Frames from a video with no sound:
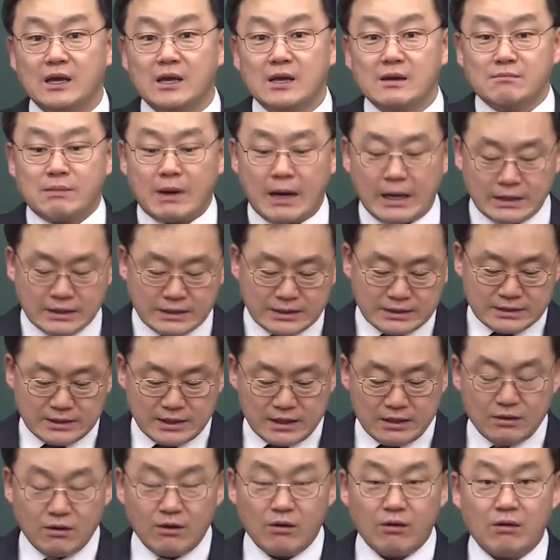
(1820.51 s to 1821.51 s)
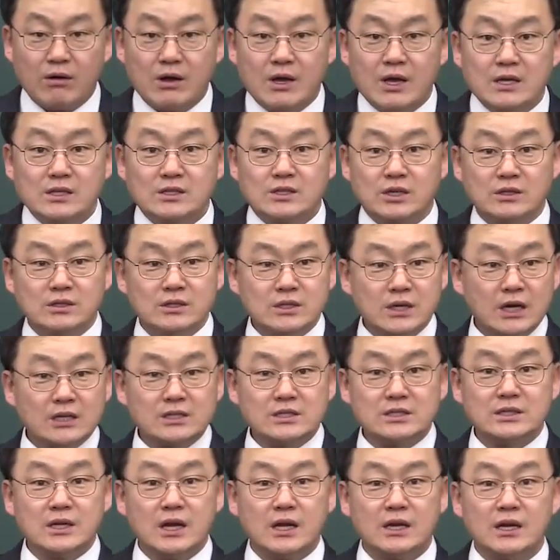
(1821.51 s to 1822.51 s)
말 그대로
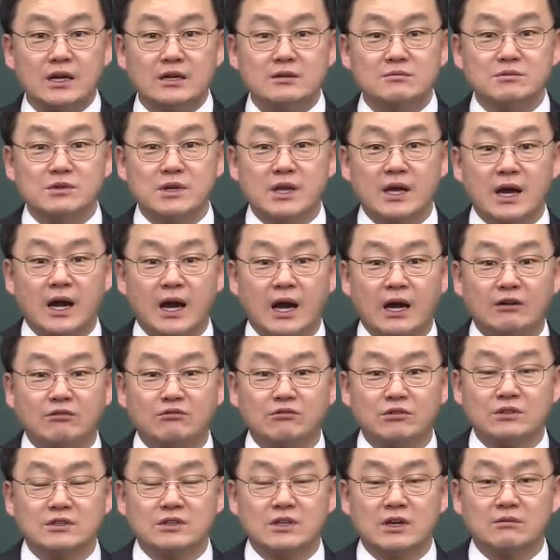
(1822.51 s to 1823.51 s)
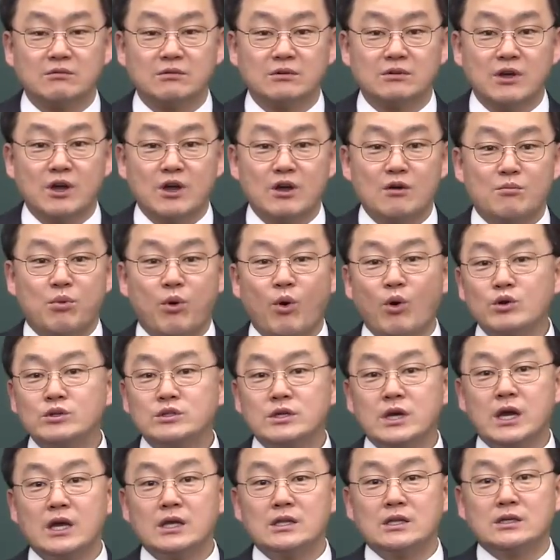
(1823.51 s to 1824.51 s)
전능하신 하나님을 내가 알고 있다면,
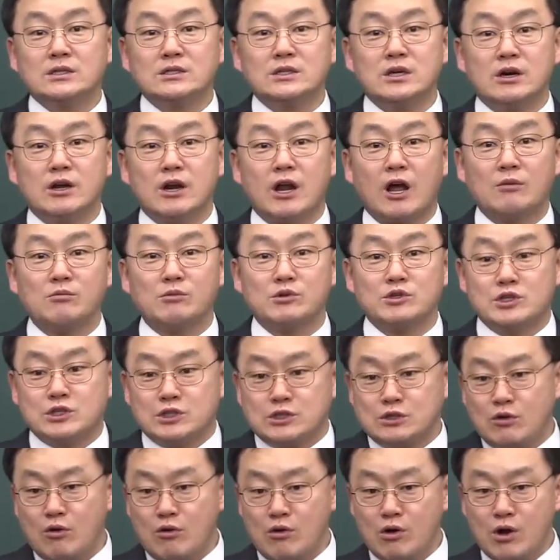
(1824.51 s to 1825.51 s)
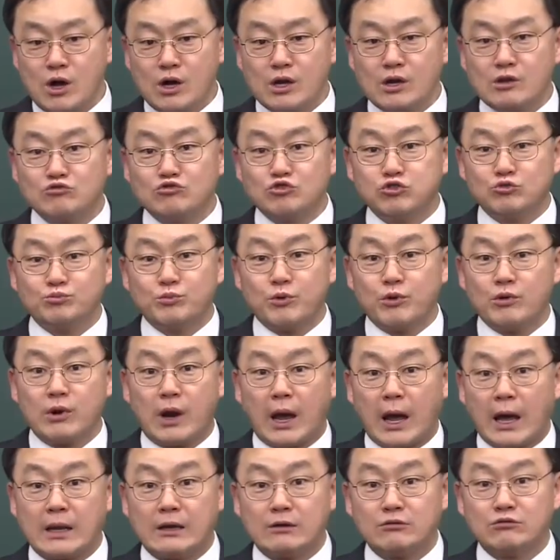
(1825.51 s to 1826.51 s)
보좌의 능력을 알면, 시공간의 축복을
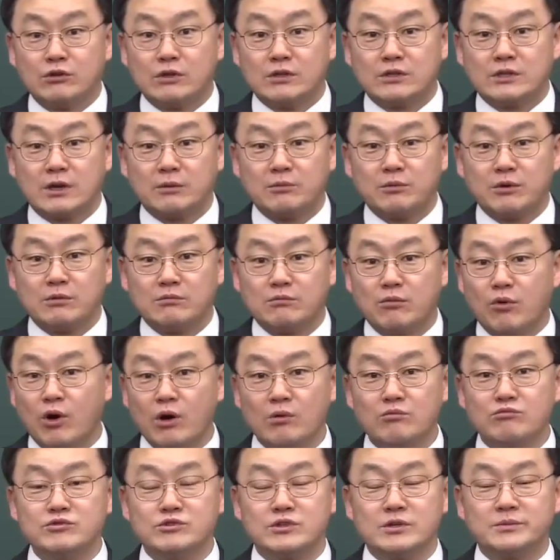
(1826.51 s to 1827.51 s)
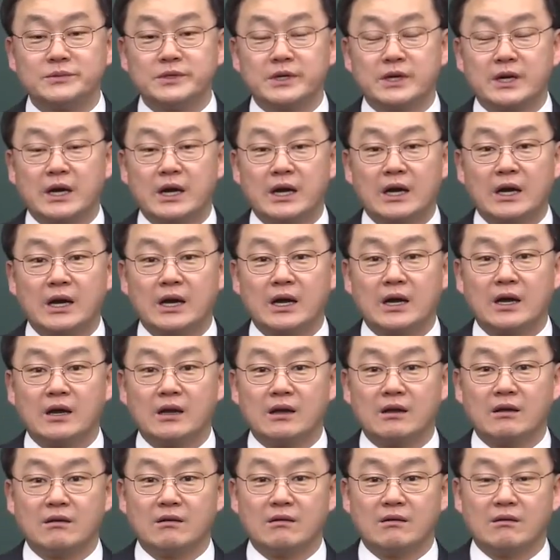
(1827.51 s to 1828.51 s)
알고 있다면 뭐가 문제입니까?
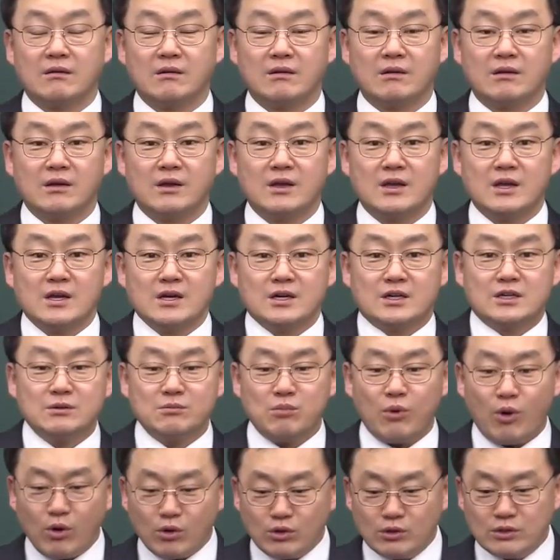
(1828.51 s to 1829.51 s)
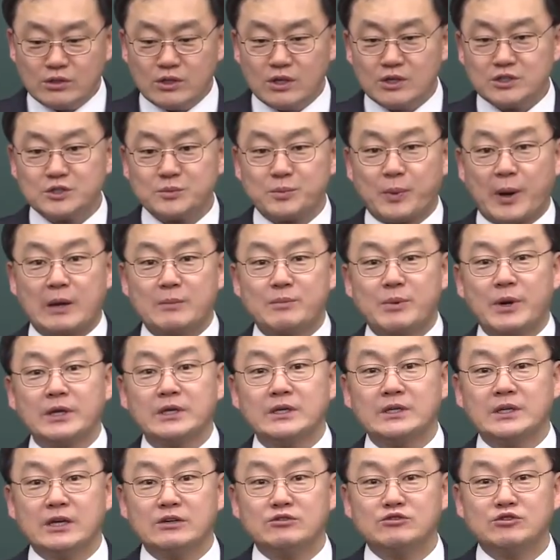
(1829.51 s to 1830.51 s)
그 모든 것이
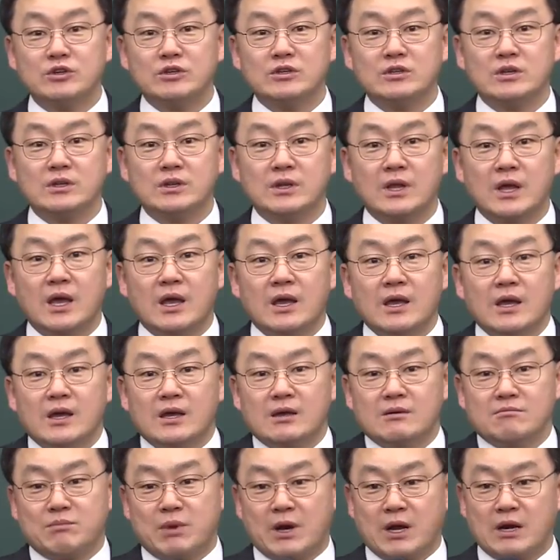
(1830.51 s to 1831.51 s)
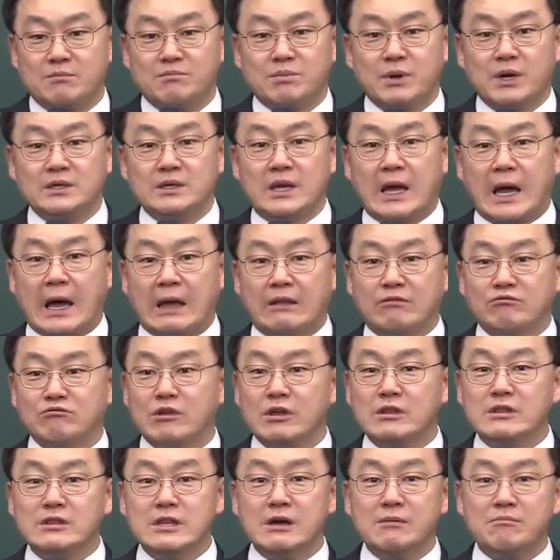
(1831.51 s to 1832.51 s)
발판이 될 수 있는데 발판이 안
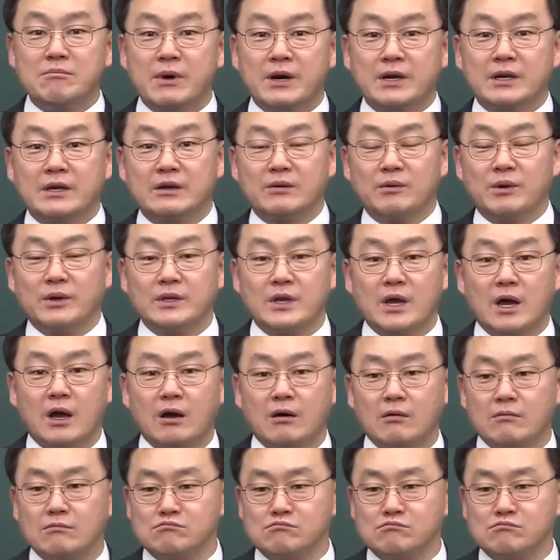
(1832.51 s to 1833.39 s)
된단 말이에요. 왜냐?